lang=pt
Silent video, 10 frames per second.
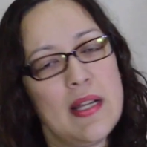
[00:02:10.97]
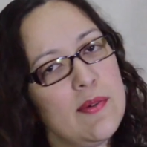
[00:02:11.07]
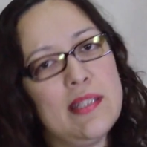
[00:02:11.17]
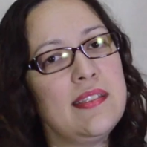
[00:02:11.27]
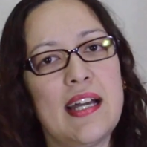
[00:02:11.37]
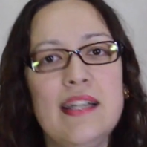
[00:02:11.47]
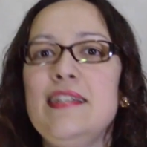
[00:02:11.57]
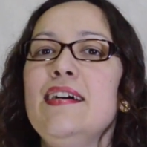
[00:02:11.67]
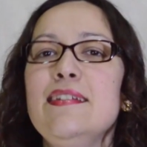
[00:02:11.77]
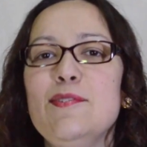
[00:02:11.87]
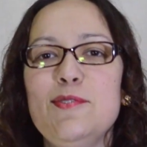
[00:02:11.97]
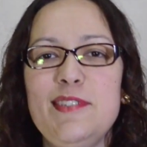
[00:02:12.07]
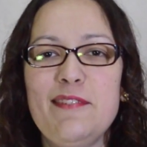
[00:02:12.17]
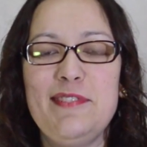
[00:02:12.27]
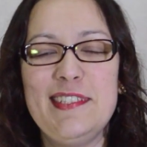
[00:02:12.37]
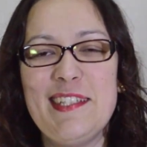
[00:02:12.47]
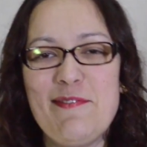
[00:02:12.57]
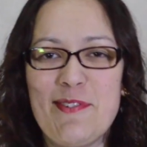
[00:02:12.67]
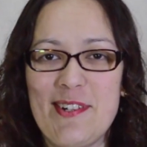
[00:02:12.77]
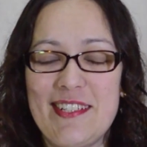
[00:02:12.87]
aguentar aí a luta, a vida aí
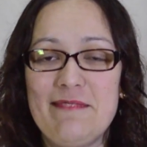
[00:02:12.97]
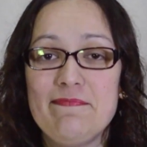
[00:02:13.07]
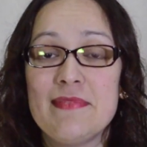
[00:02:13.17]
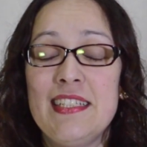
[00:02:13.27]
fora.